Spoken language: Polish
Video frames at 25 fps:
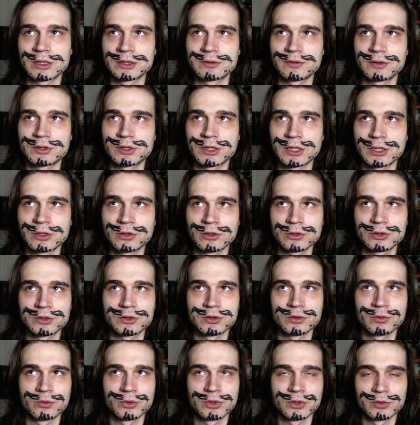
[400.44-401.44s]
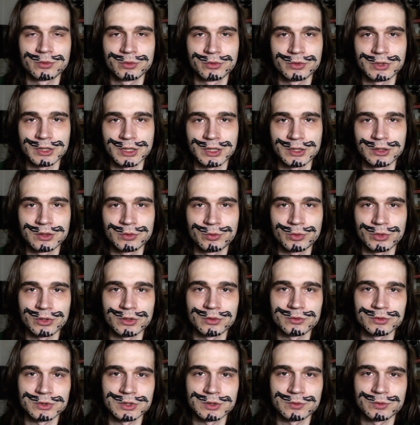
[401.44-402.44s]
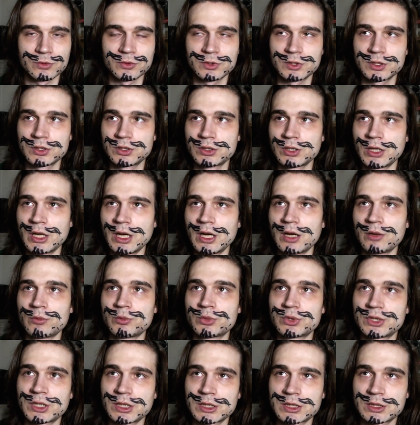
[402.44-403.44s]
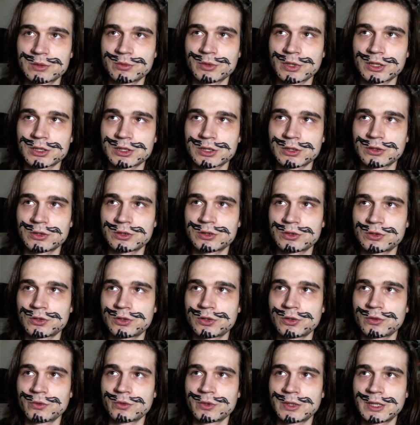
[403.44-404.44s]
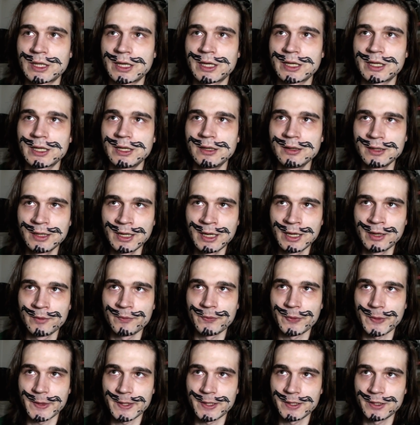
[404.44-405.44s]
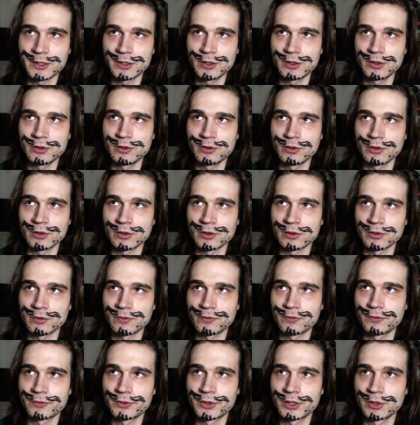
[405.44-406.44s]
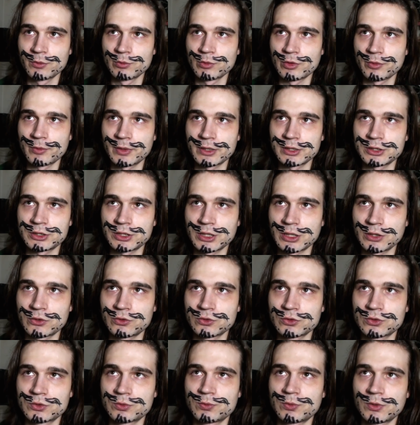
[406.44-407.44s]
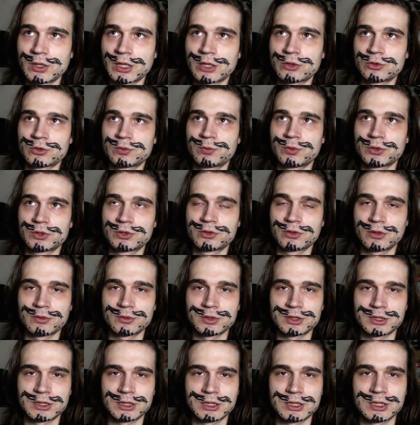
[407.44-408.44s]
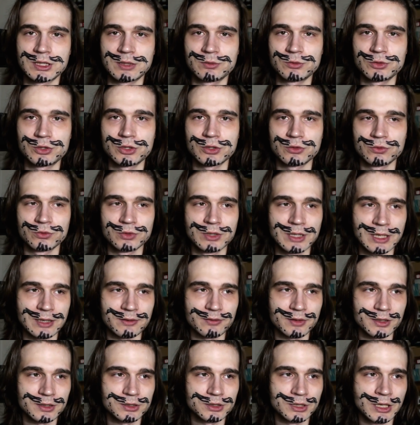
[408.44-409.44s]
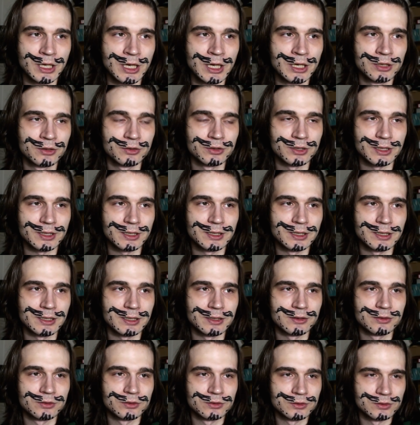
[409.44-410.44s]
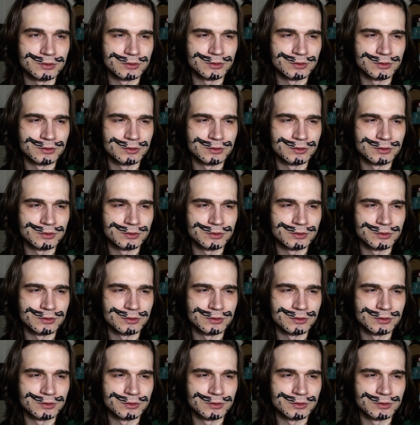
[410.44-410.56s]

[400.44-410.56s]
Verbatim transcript: nazwać radością, bo to był taki dopiero, można powiedzieć, przedsmak czegoś, co się udaje, i e, w tym momencie, jak już, jak już poczułem, że zaczyna mi się udawać, to nagle e,